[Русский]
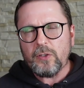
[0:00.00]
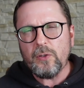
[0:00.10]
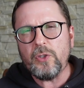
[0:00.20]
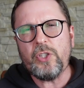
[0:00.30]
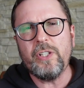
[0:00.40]

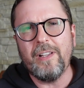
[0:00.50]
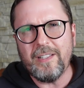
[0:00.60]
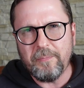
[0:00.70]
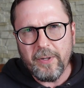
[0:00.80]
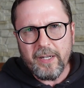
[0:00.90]

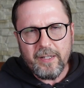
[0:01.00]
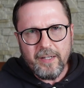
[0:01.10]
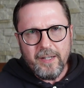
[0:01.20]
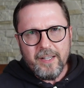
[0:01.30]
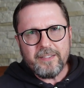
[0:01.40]
случилось бы,
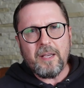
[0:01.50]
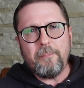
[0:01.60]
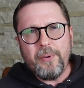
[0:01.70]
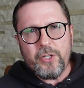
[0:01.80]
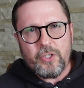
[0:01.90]
с
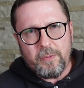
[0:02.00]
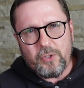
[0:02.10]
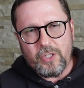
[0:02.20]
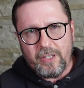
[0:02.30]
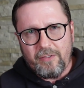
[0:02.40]
обычным
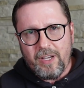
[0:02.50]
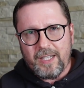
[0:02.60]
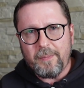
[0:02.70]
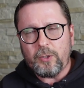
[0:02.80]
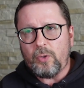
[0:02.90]

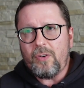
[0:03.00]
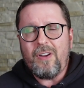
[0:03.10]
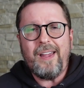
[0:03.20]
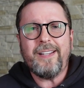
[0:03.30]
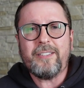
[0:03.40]
человеком,
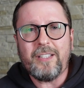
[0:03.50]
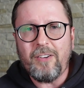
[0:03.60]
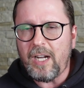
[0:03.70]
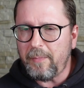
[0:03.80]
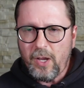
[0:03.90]
которого
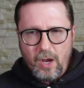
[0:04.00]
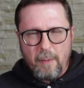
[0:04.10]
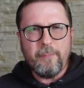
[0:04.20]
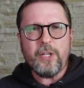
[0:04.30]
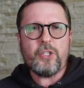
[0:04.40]
арестовали бы,
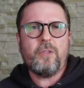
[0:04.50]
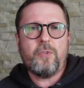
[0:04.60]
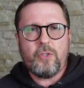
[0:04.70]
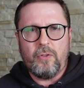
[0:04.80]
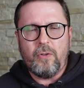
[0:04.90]
обычным
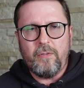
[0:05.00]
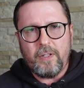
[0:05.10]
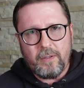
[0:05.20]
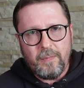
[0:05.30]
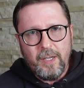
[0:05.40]

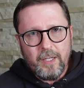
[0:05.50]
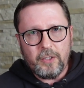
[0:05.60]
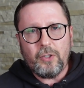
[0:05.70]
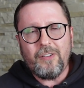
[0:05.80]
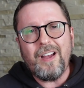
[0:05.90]
чиновником,
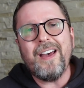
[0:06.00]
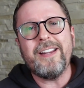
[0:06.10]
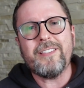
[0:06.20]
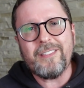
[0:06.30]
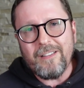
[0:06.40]
которого
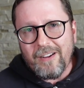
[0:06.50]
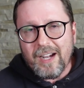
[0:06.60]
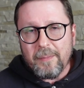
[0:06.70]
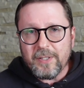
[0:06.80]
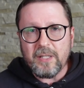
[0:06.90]

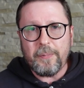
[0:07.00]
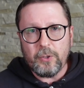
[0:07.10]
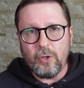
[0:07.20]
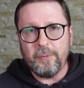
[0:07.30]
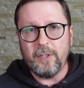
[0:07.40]
арестовали бы за
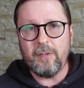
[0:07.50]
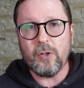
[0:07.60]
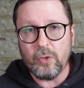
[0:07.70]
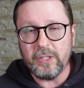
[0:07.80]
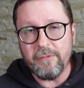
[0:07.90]
подобного рода